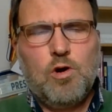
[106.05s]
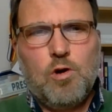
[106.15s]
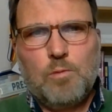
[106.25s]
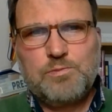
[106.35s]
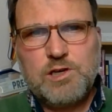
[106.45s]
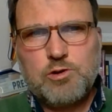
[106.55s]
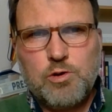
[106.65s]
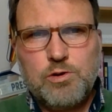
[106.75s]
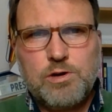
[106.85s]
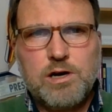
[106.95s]
ob die
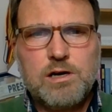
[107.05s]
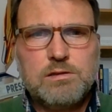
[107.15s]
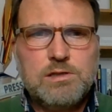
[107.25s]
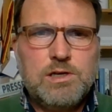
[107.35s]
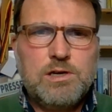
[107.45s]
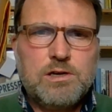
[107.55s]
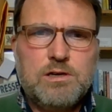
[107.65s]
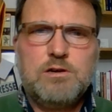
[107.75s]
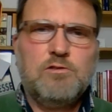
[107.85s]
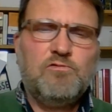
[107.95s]
Köder
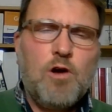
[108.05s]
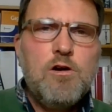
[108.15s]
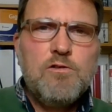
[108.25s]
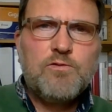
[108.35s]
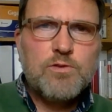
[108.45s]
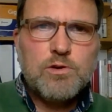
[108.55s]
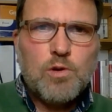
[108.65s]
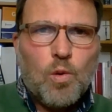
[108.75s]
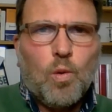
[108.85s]
gegen Wölfe